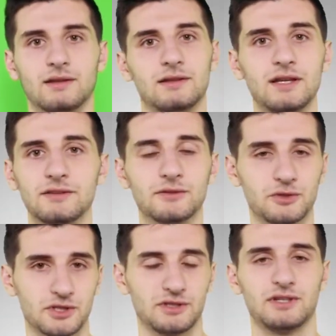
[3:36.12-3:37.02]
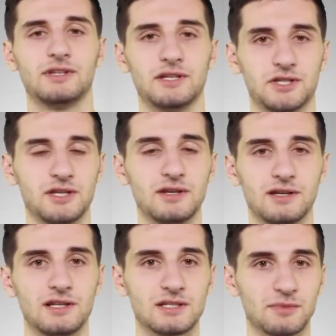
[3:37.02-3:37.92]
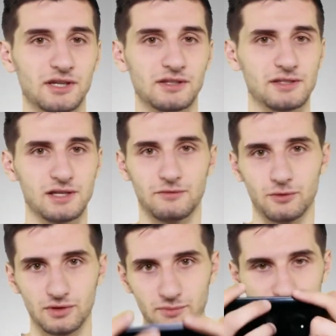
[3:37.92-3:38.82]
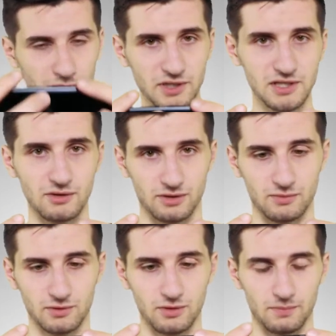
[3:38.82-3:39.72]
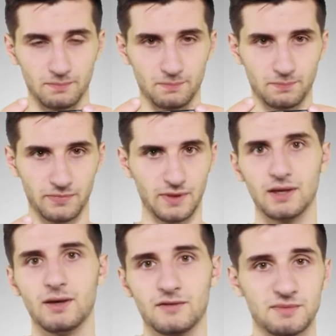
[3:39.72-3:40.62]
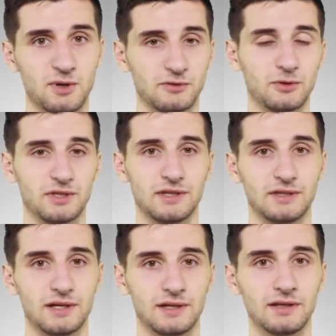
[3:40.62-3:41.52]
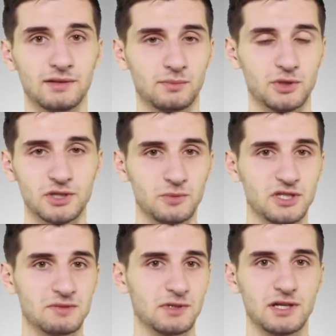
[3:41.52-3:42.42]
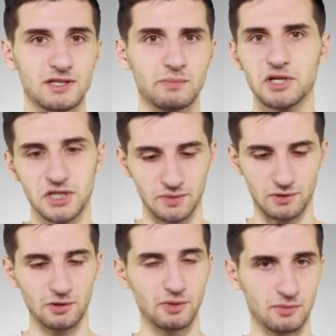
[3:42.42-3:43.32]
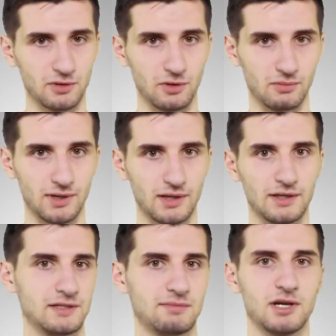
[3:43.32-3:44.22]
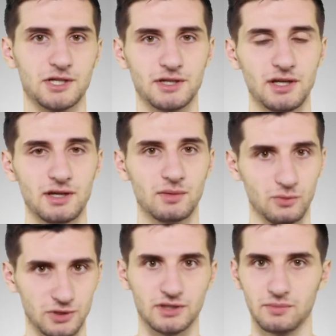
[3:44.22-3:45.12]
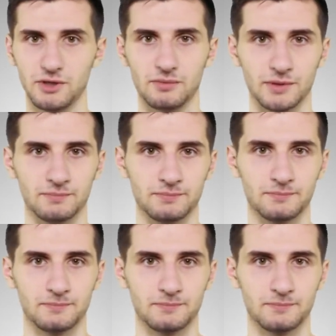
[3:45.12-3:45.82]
Для этого нужны 3D-очки или смотреть на телефон под определенным углом. В смартфоне гидроген можно будет смотреть почти под любым углом, и изображение будет объемным.